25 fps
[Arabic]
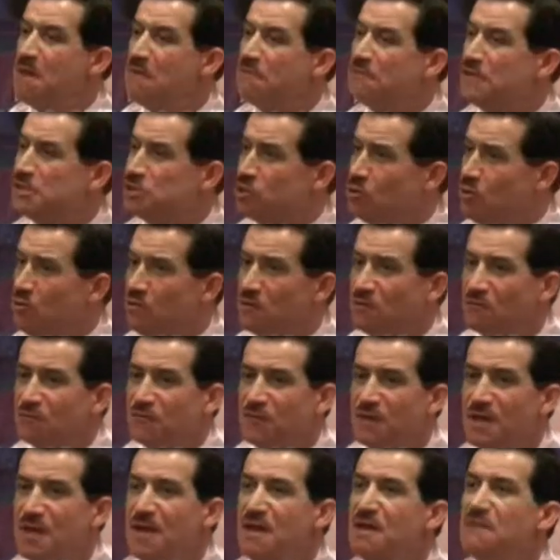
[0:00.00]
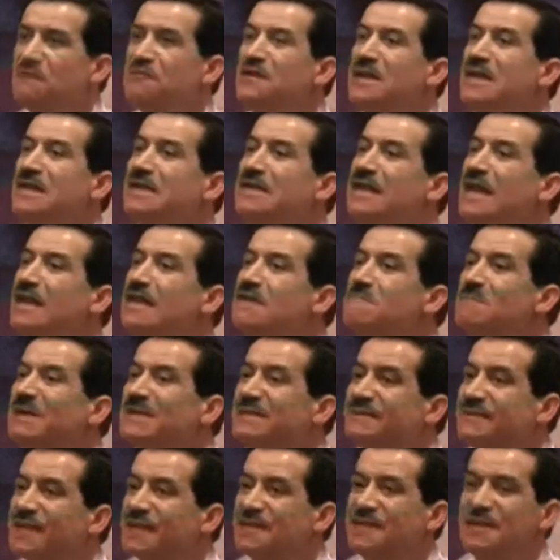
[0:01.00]
ما فيش عنف فيه
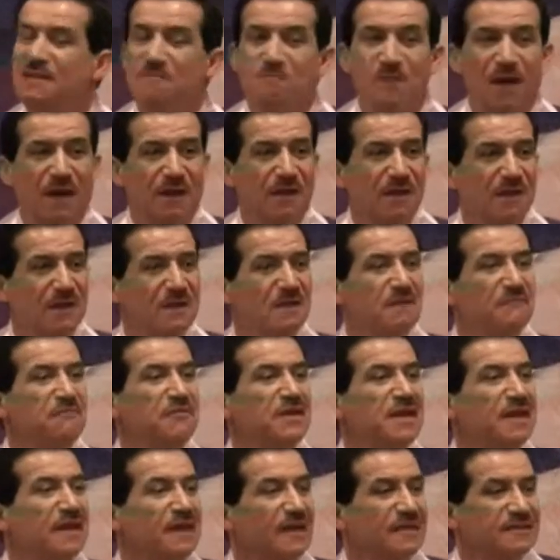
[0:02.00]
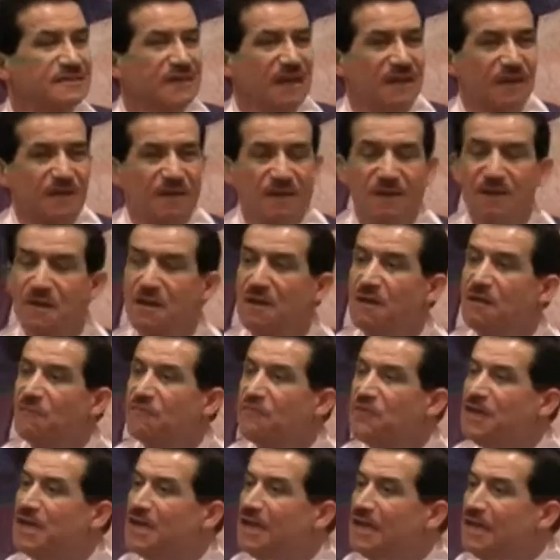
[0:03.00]
الكلمة الطيبة فيه القدر
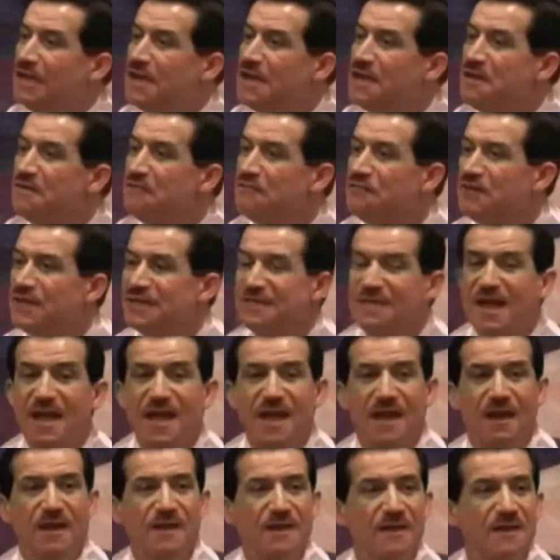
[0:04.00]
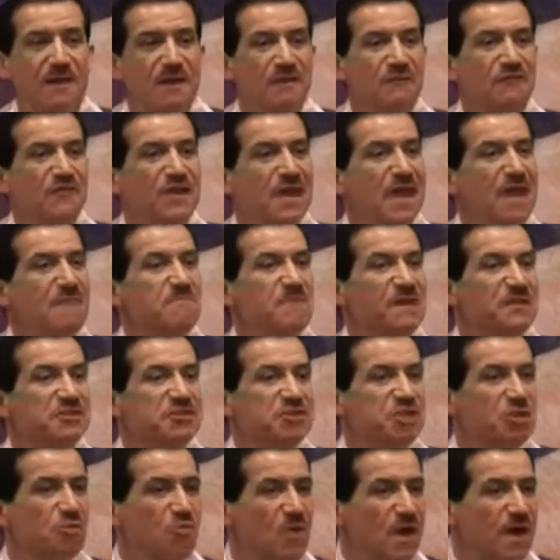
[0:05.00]
فيه الانفتاح في
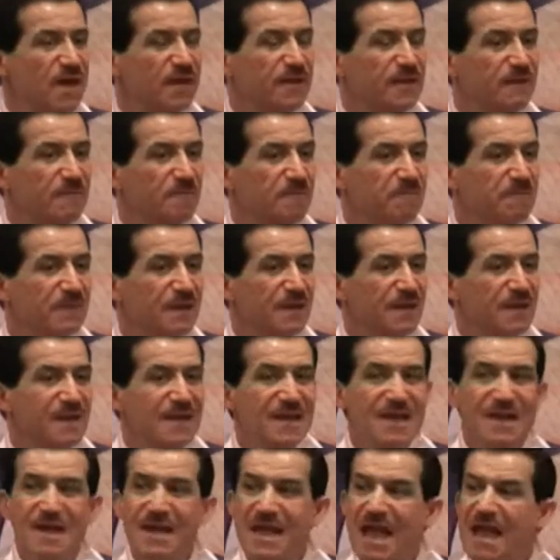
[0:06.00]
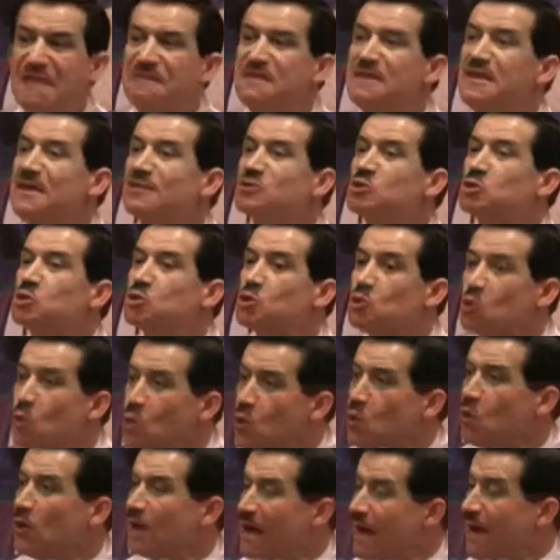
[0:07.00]
عمل جواري هذه
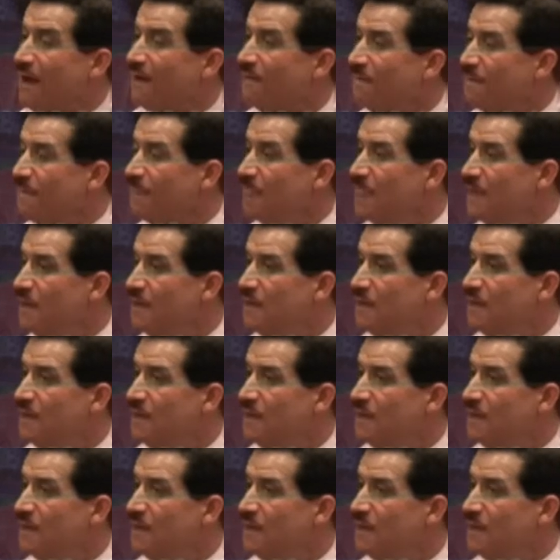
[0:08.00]
الصورة